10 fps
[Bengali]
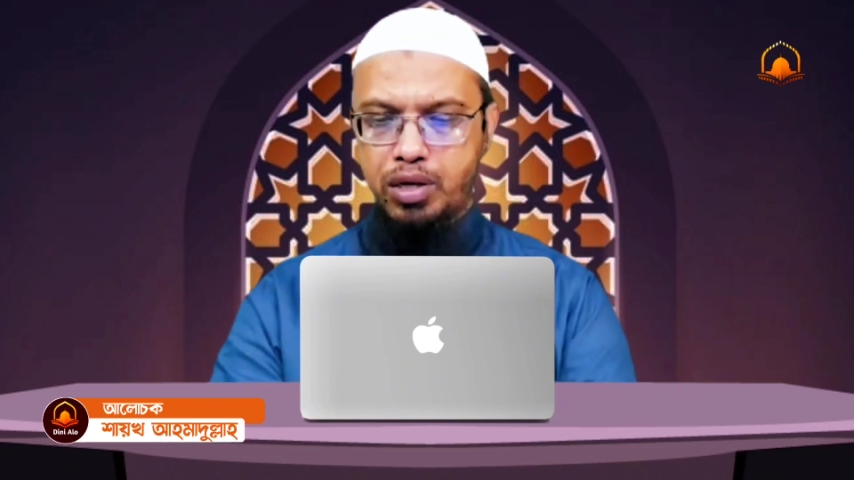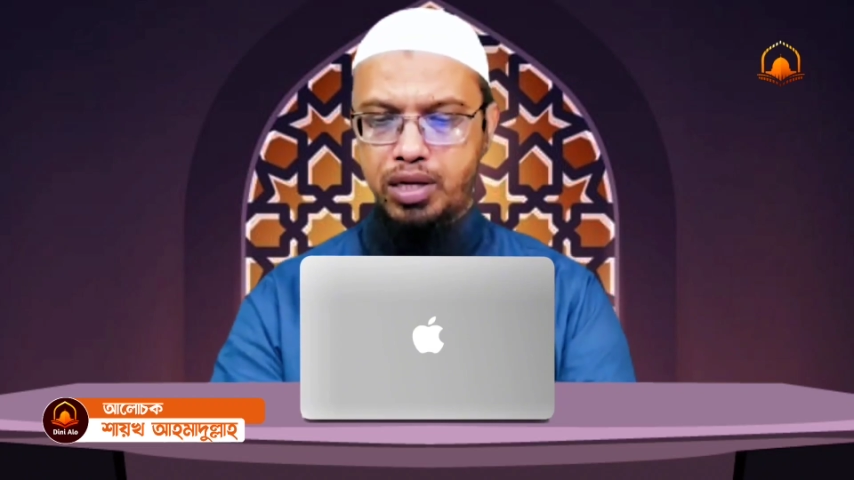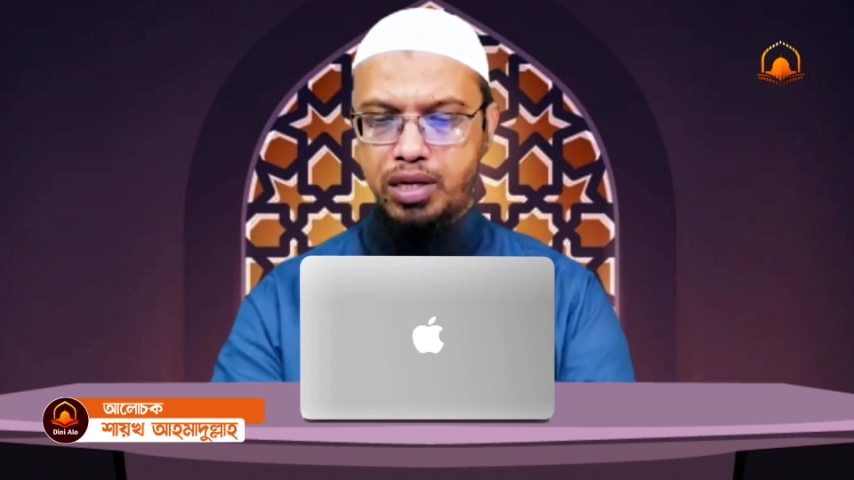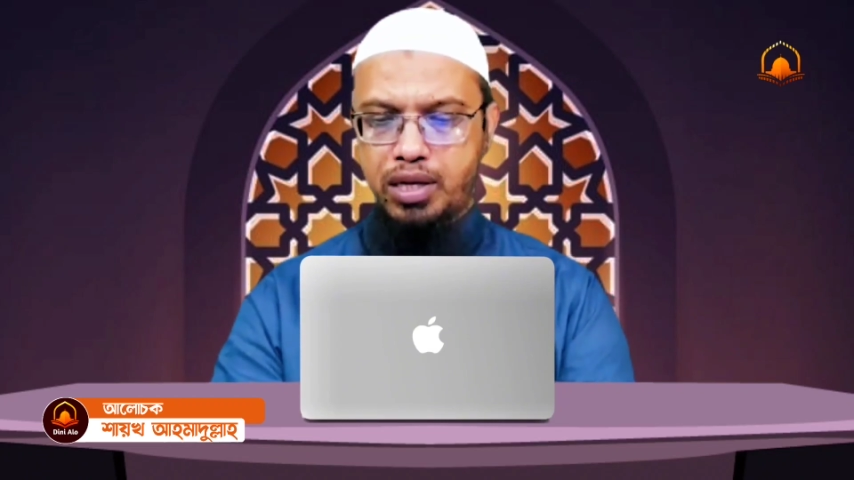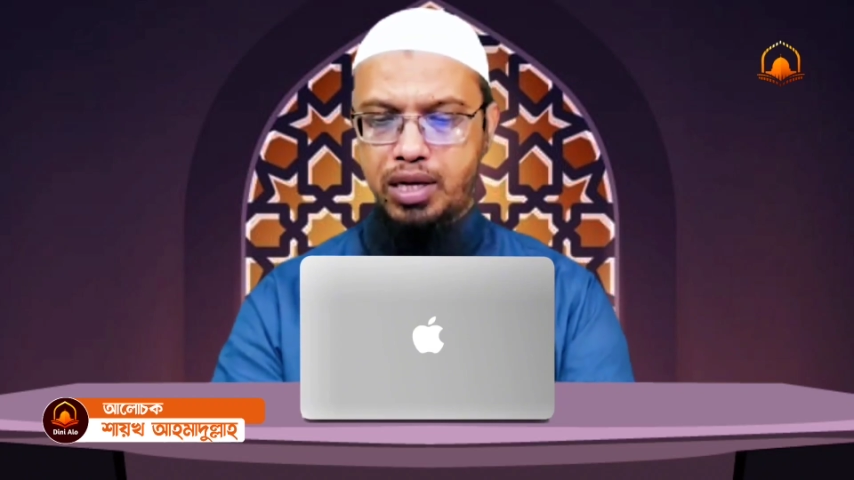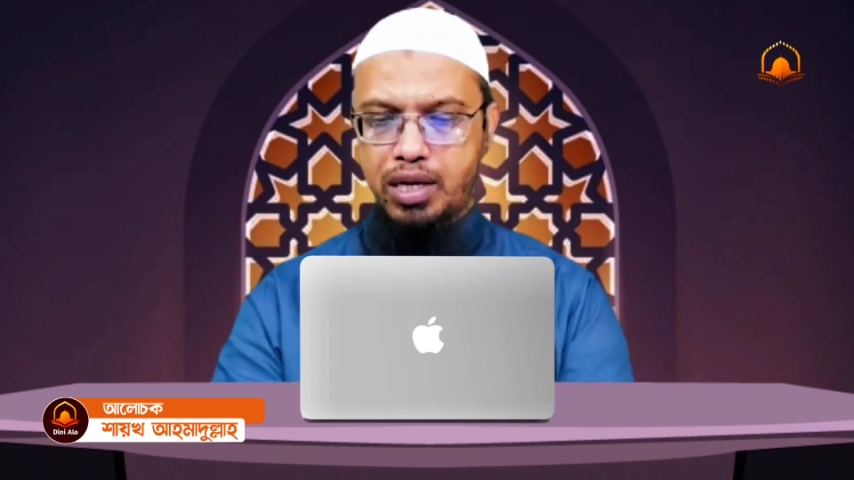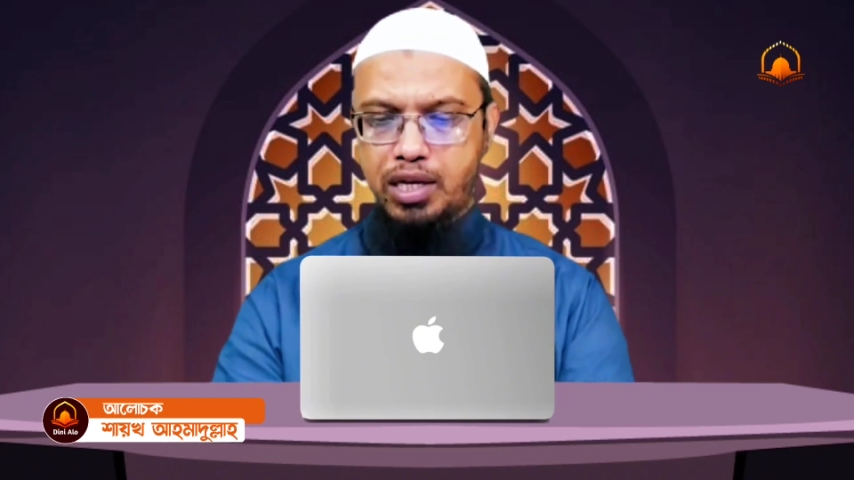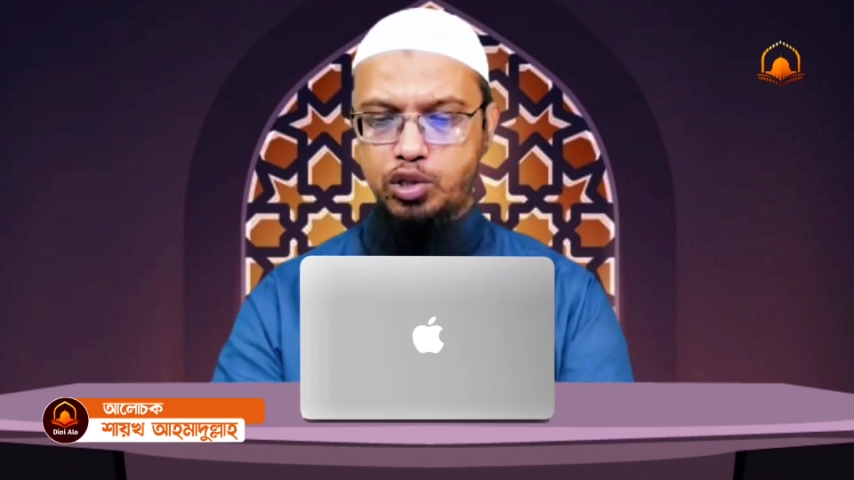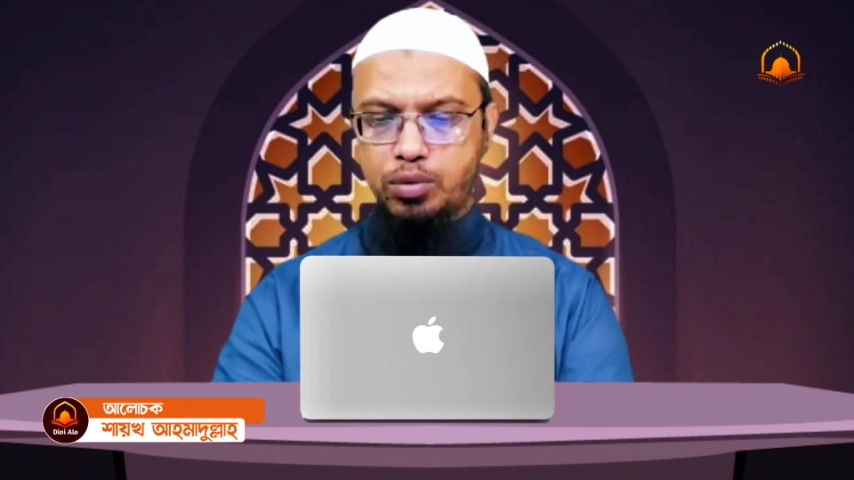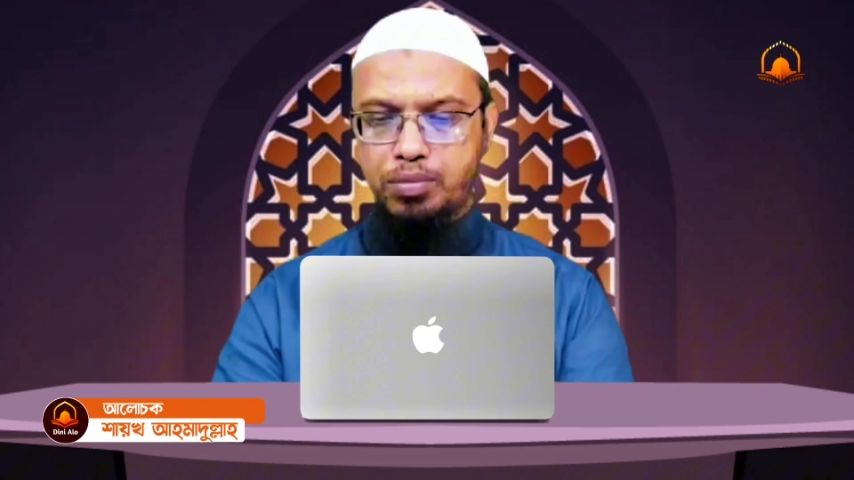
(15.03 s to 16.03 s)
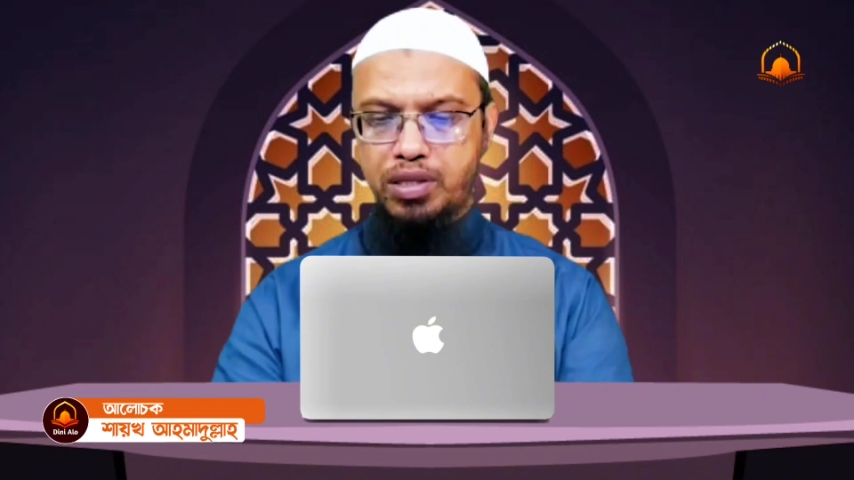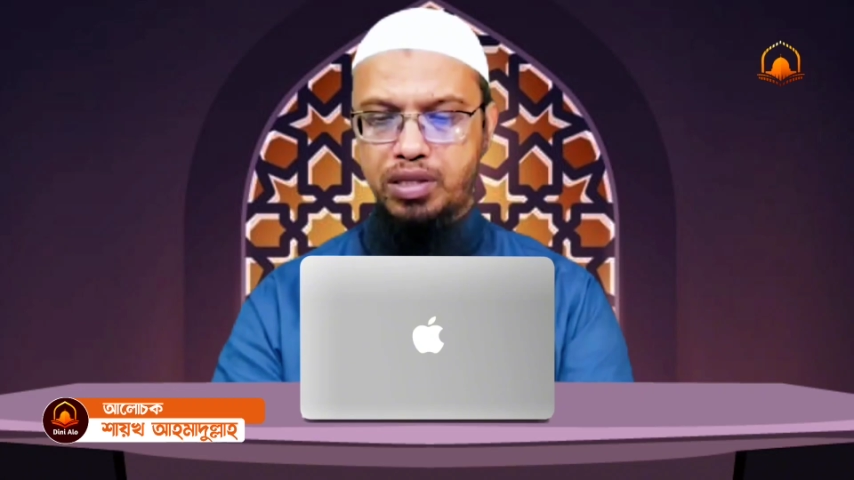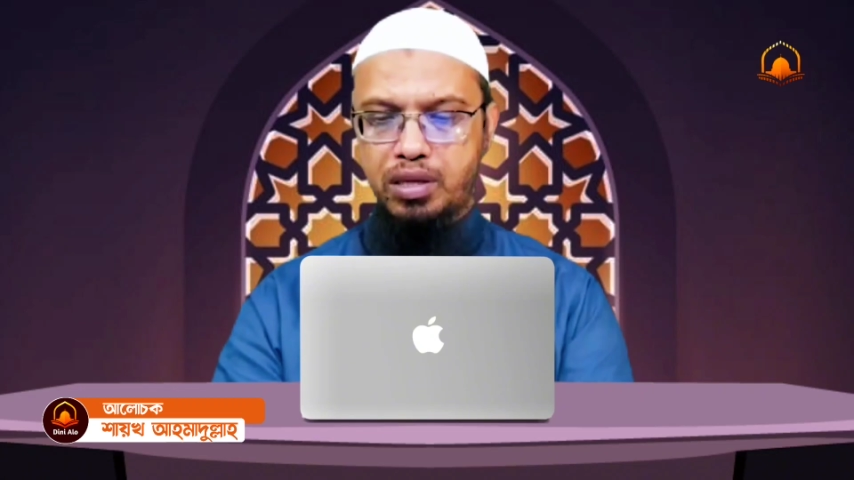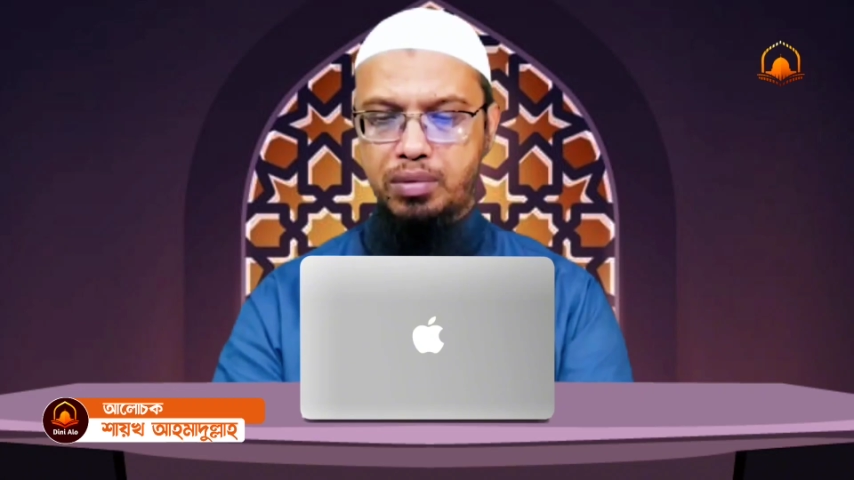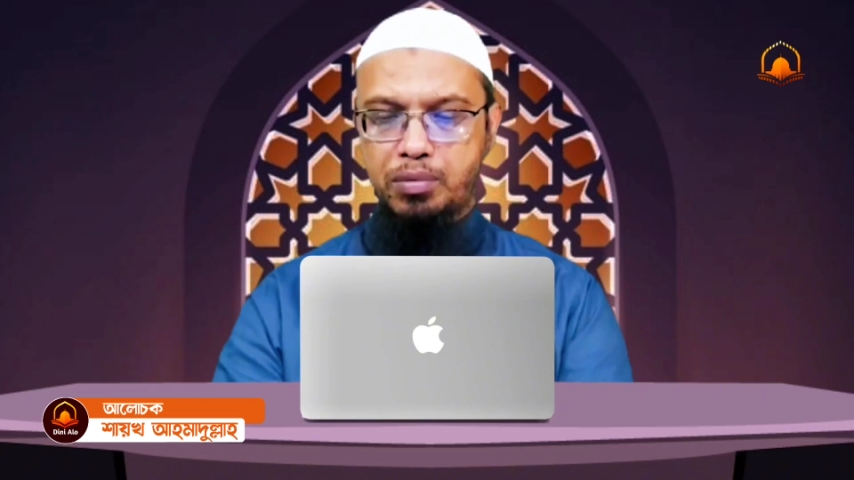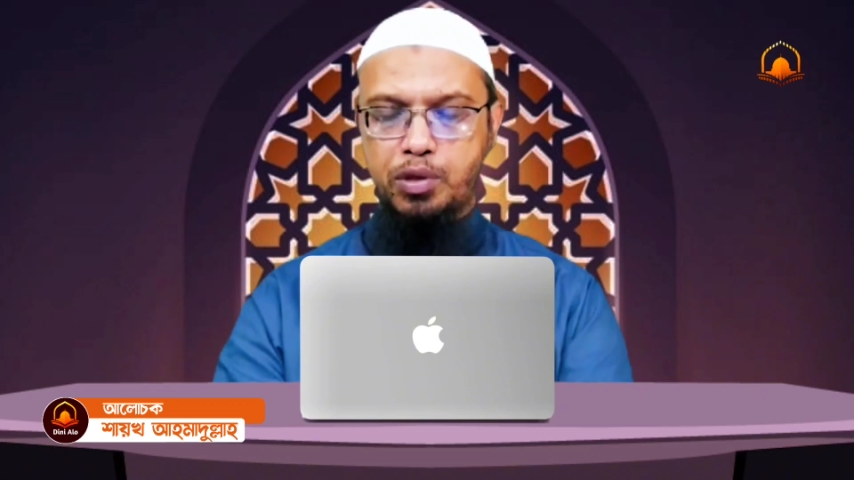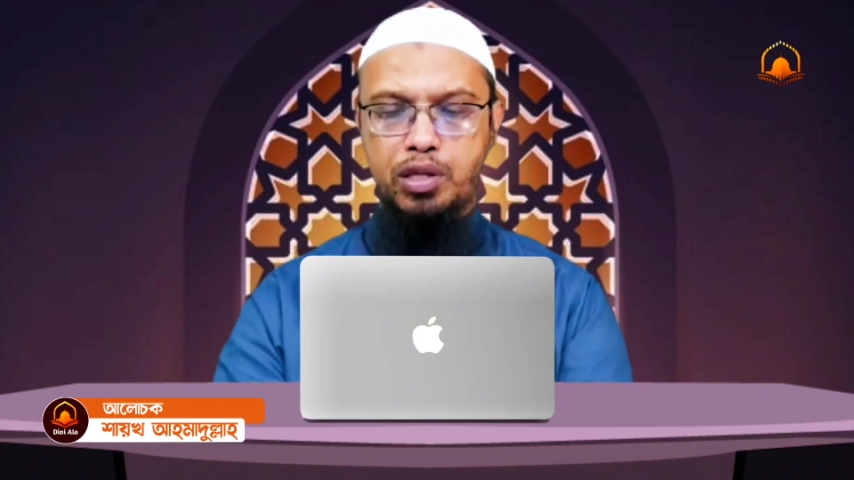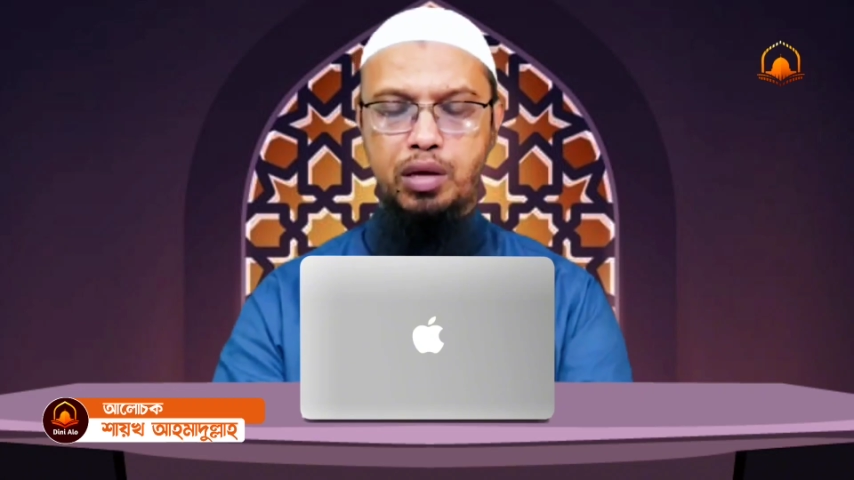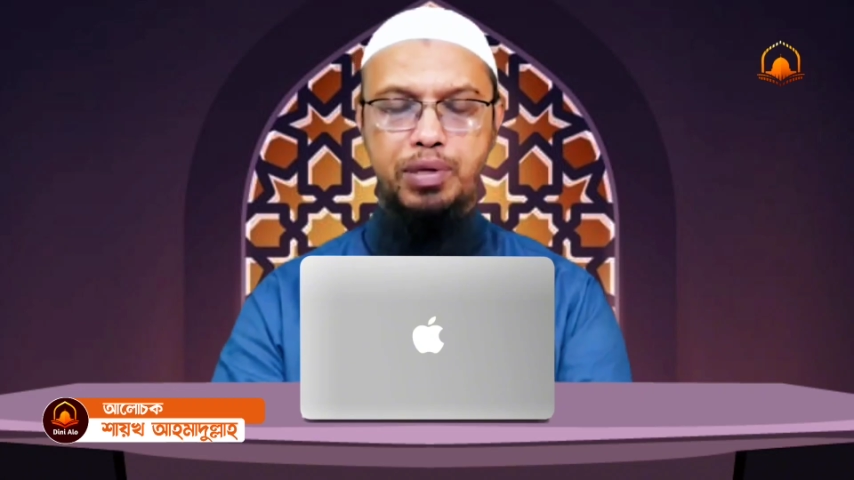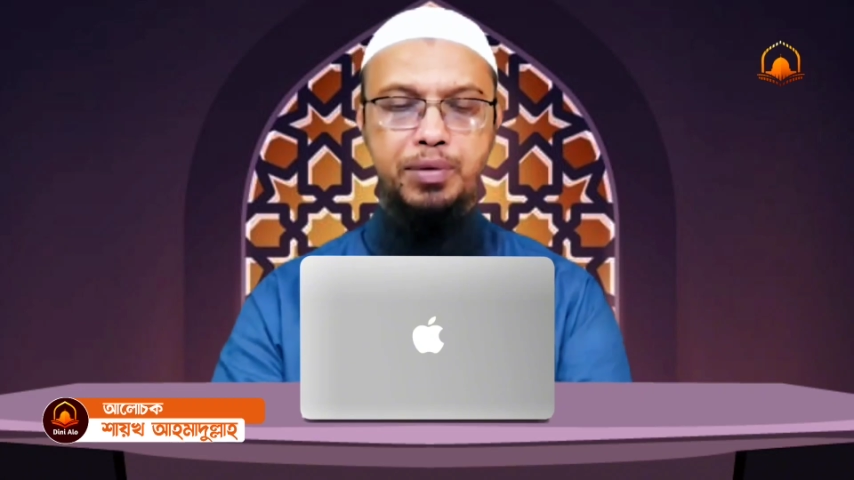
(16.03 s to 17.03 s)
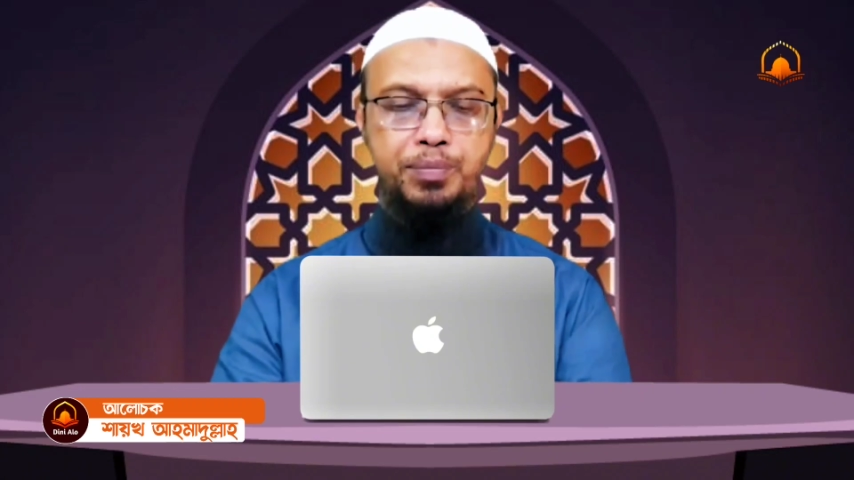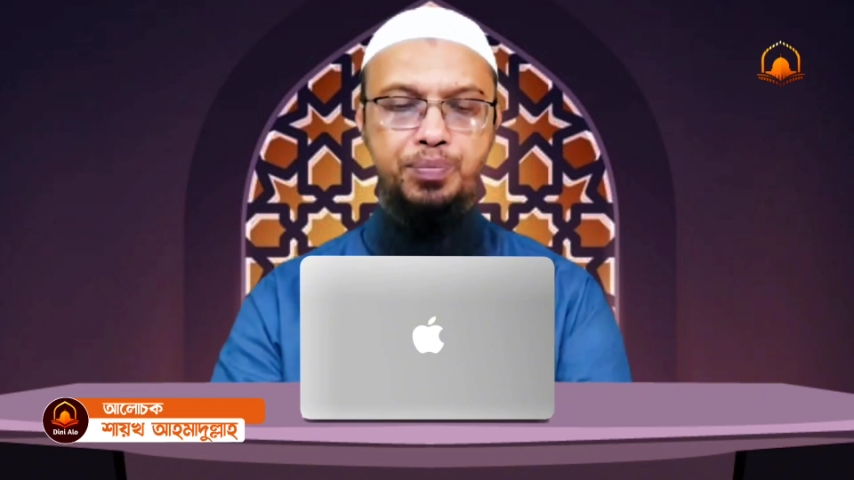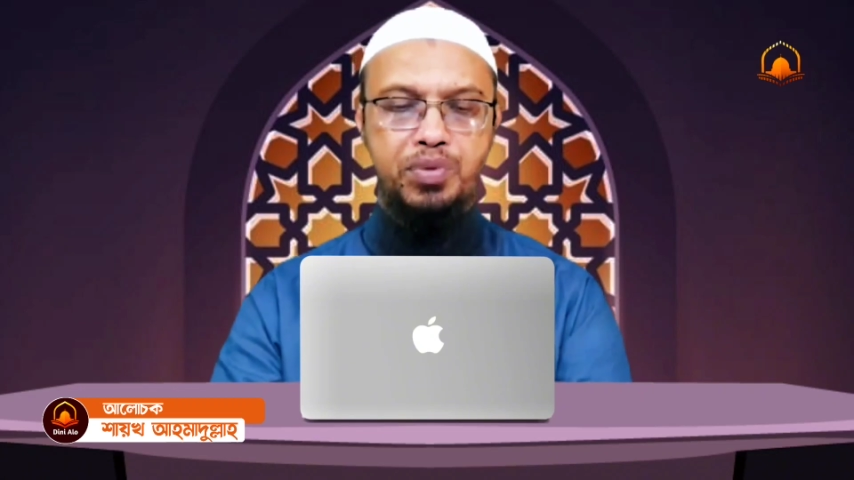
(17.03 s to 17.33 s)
বলে আল্লাহ শব্দে থেমে বলতে হবে